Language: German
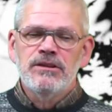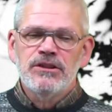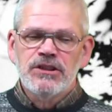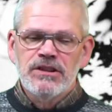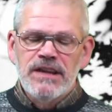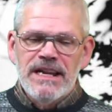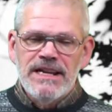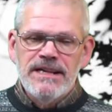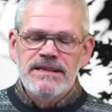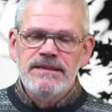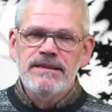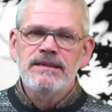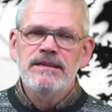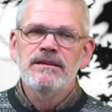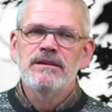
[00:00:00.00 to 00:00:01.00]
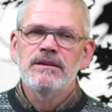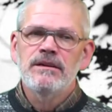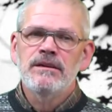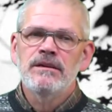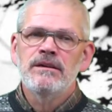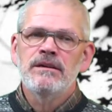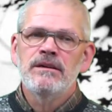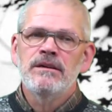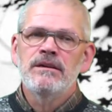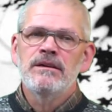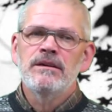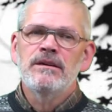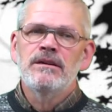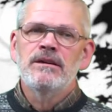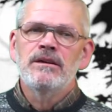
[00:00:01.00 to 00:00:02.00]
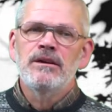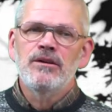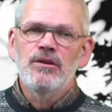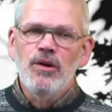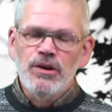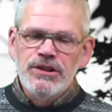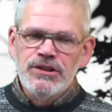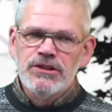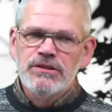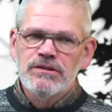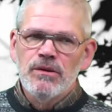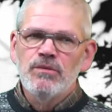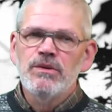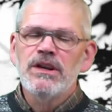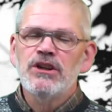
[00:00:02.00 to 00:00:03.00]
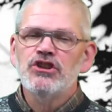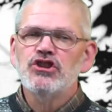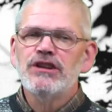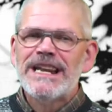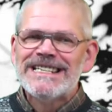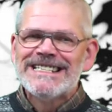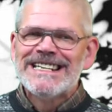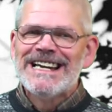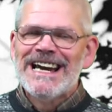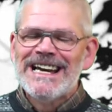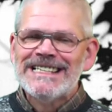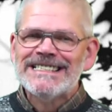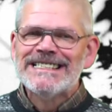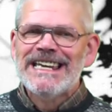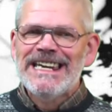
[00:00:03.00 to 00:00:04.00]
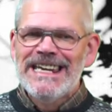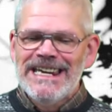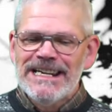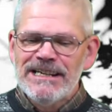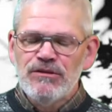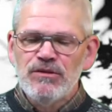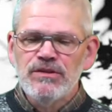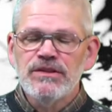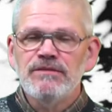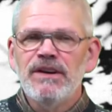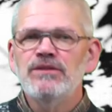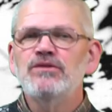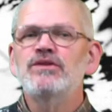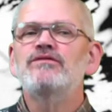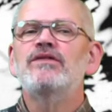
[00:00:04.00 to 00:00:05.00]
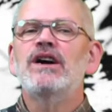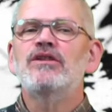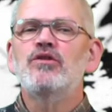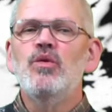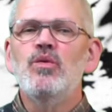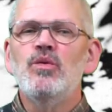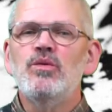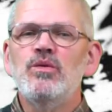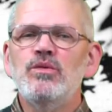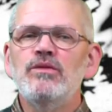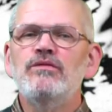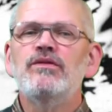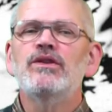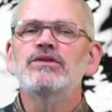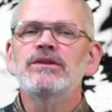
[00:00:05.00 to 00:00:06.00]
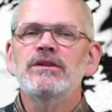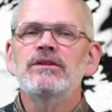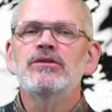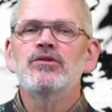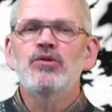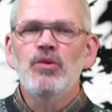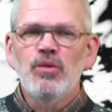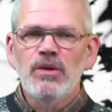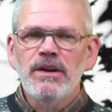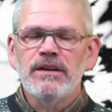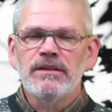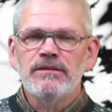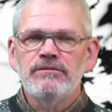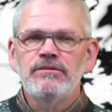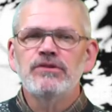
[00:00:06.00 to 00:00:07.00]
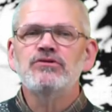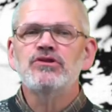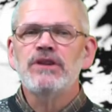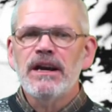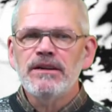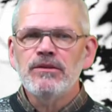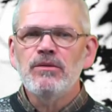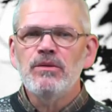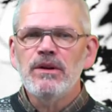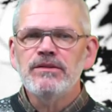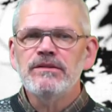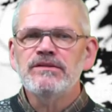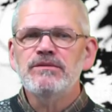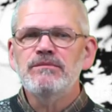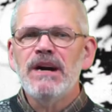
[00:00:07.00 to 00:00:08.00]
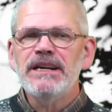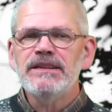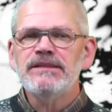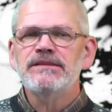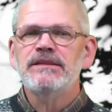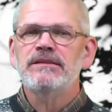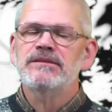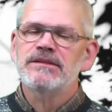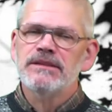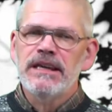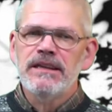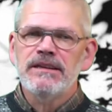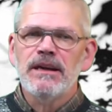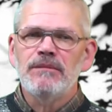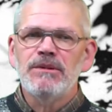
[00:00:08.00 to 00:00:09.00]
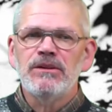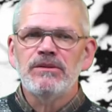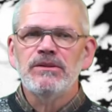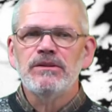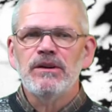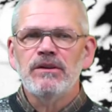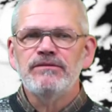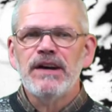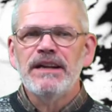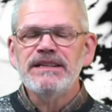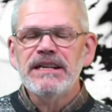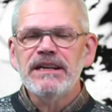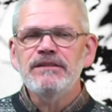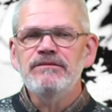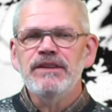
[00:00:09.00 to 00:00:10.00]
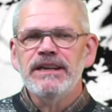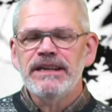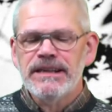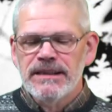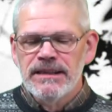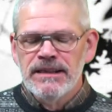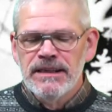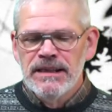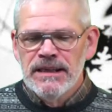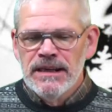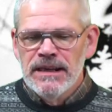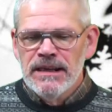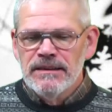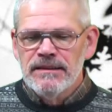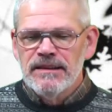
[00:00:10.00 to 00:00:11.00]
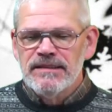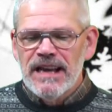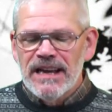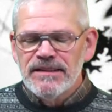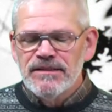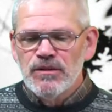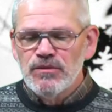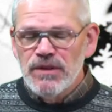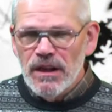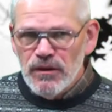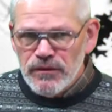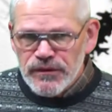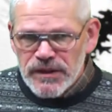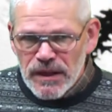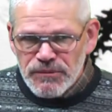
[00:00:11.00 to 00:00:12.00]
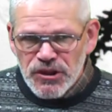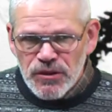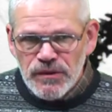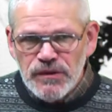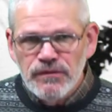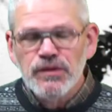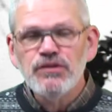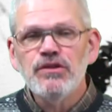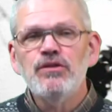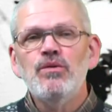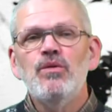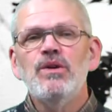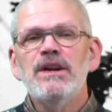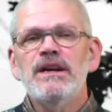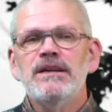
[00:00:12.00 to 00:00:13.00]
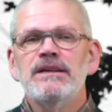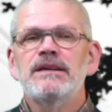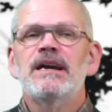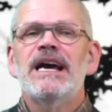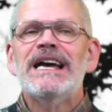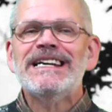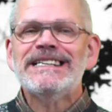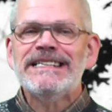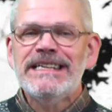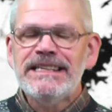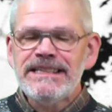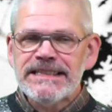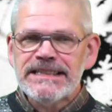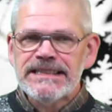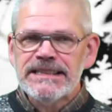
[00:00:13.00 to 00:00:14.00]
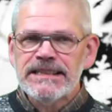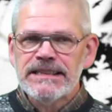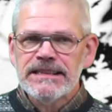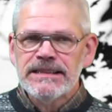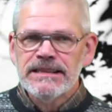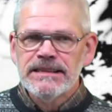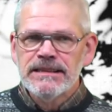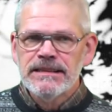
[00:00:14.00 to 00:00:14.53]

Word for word: stellen Leucht- oder Stadtgas her, und zwar durch Verkokung von Kohle, von Steinkohle zumeist. Das geht aber auch auf anderen Wegen. Das heißt, unter Luftabschluss wird die Kohle erhitzt,